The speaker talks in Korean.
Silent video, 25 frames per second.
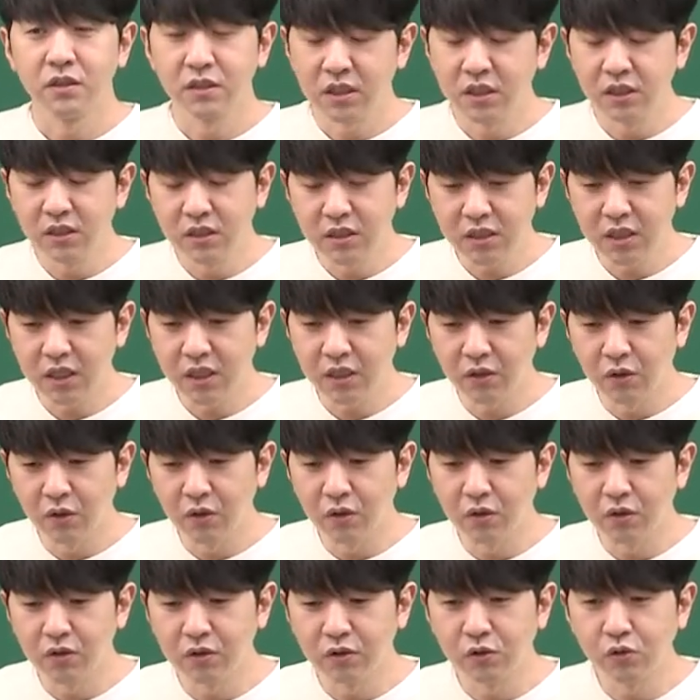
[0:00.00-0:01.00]
진짜
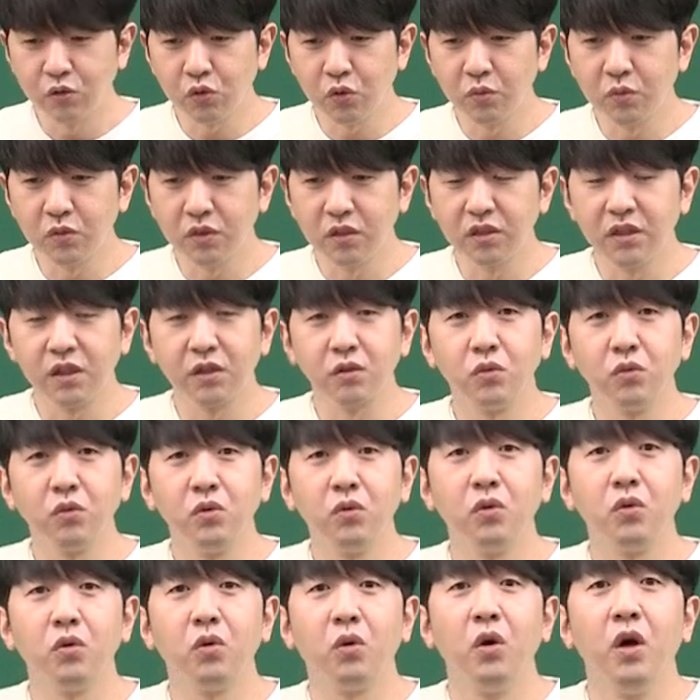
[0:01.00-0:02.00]
영어를 좀
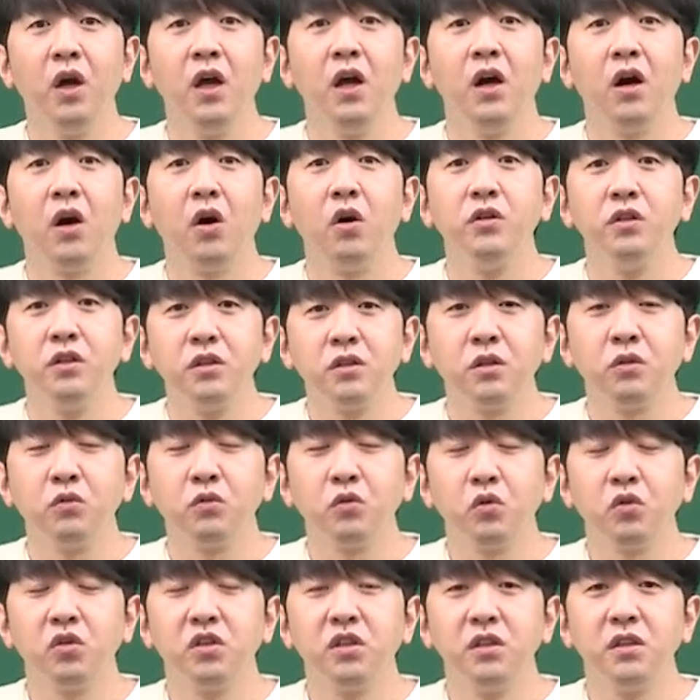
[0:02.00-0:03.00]
그래도 어느
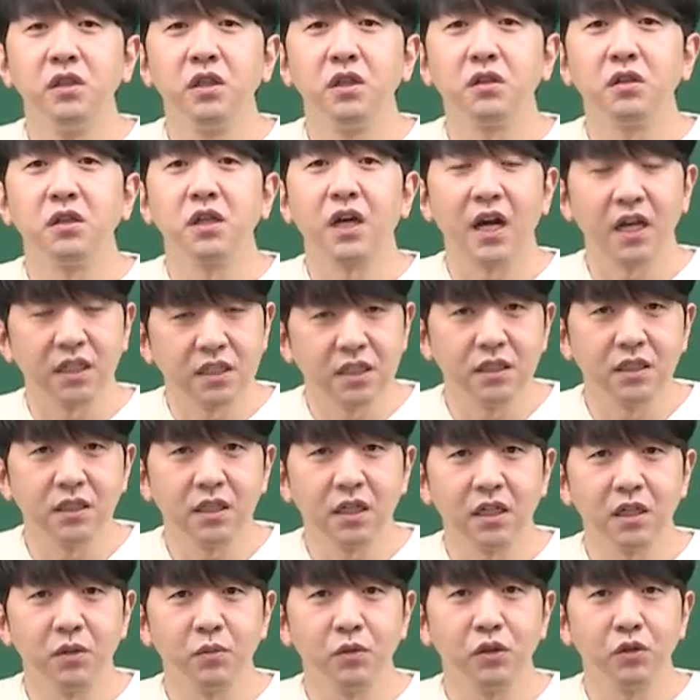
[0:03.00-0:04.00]
정도 능력을 가진
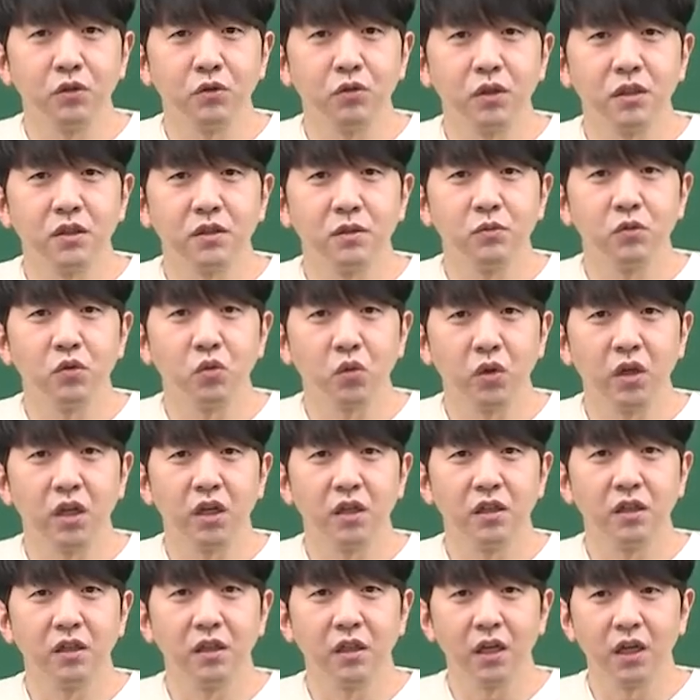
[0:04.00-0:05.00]
사람이 들어왔으면
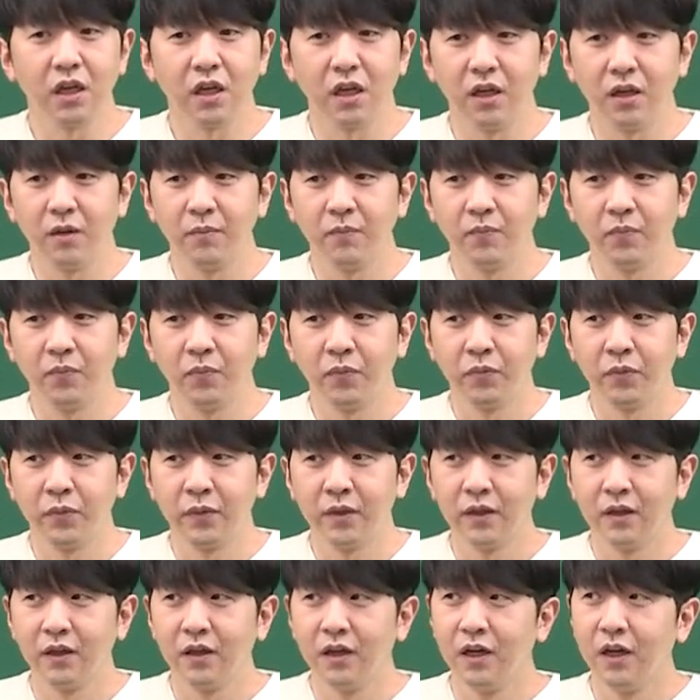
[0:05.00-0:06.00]
좋겠는데
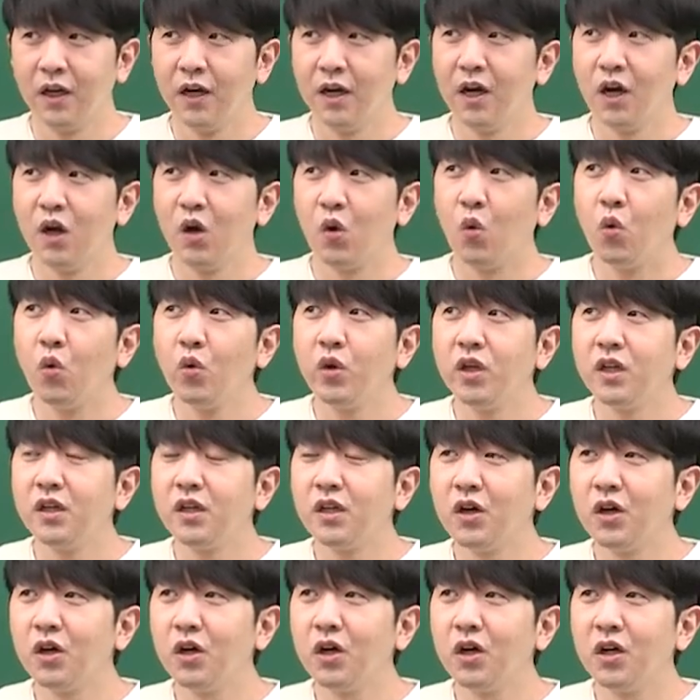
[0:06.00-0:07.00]

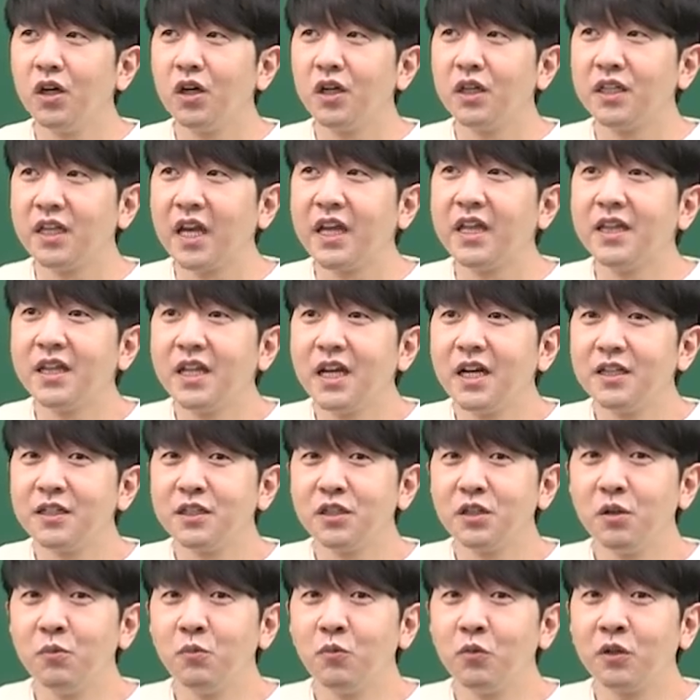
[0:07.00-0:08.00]
오히려 옛날
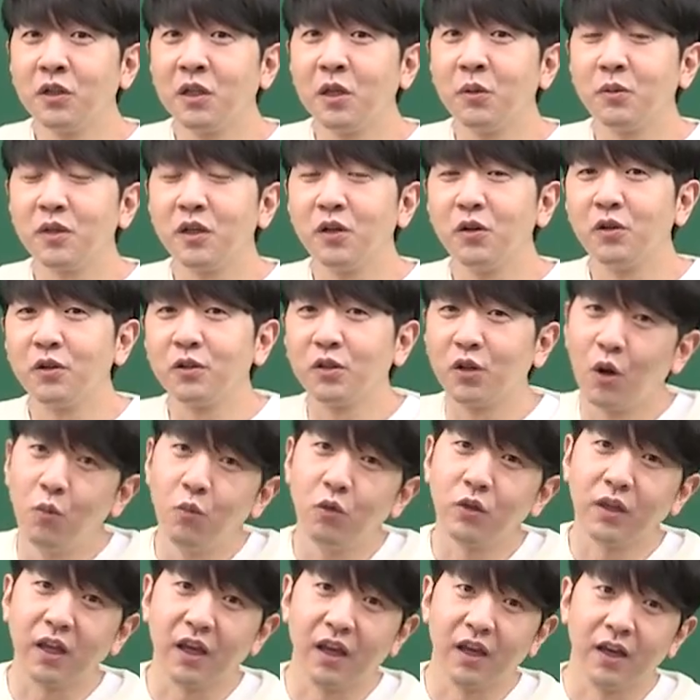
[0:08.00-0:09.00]
시험 볼 때보다 영어를 더
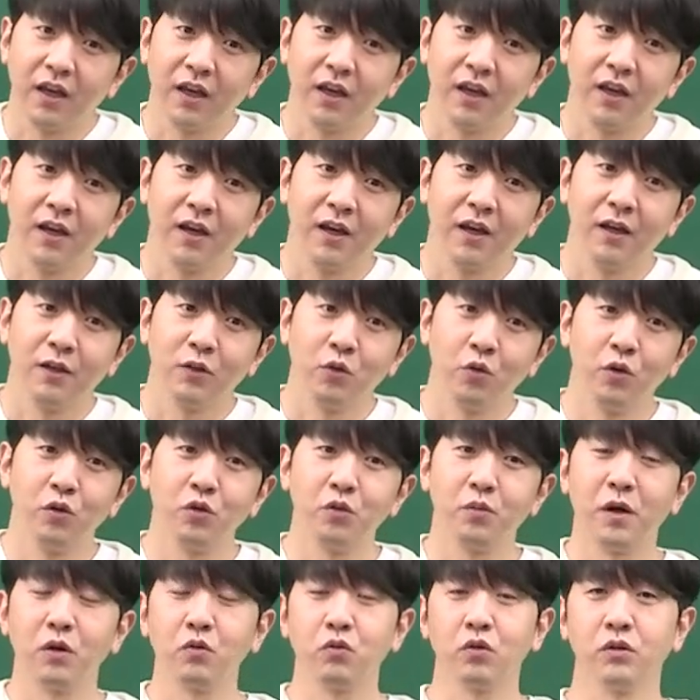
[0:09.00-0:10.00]
못해
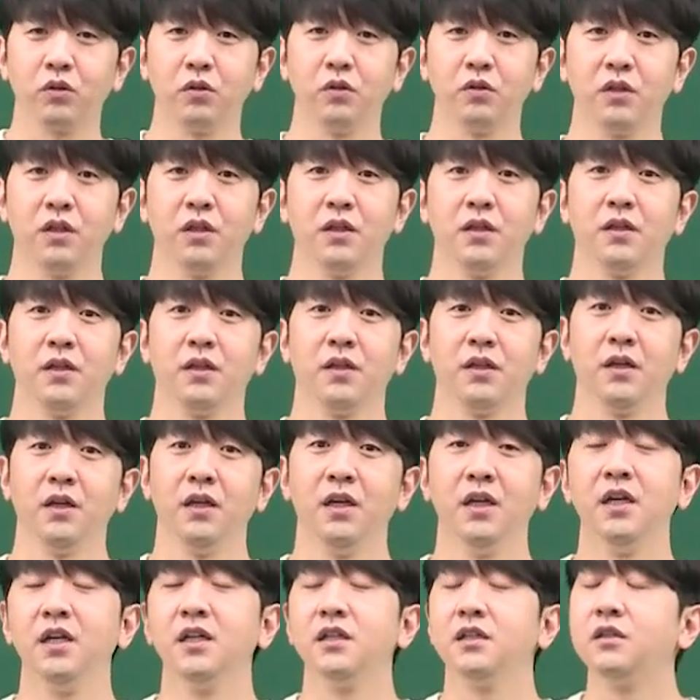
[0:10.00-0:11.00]
토익으로 바꿨더니
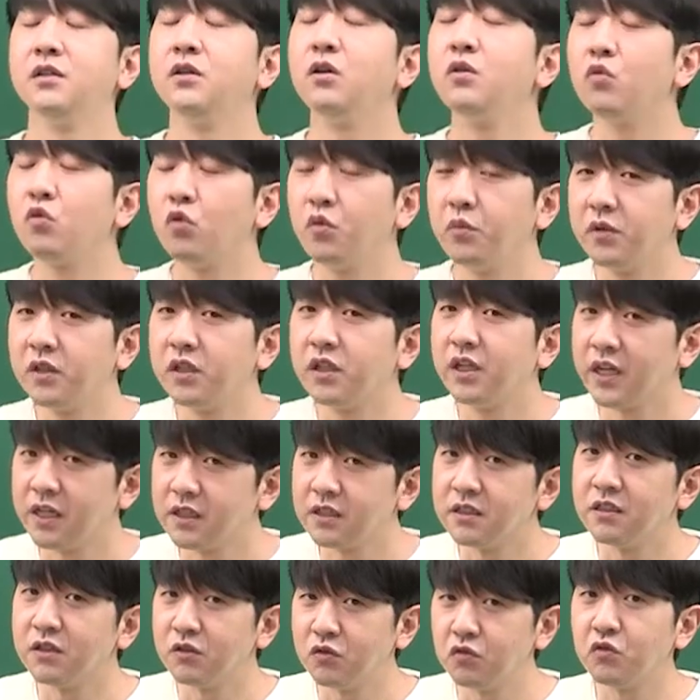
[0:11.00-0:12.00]
그런 고민을
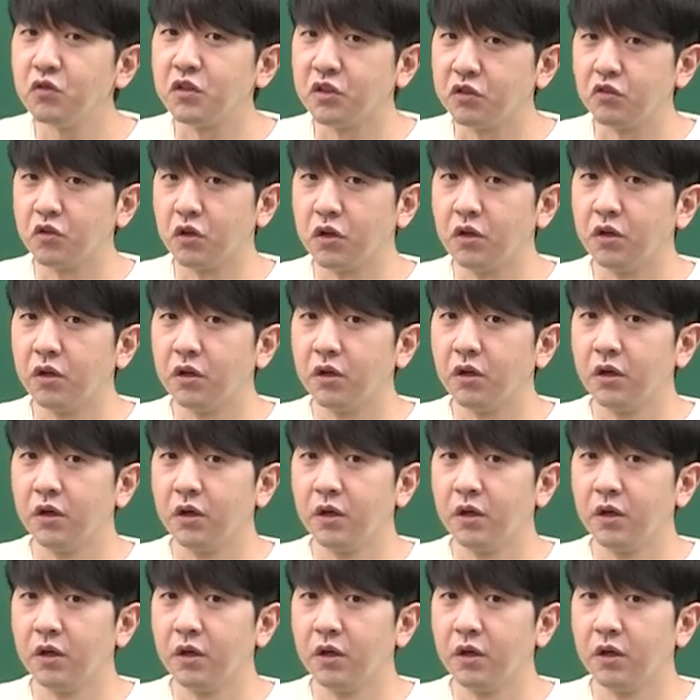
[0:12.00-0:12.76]
했을 수 있죠.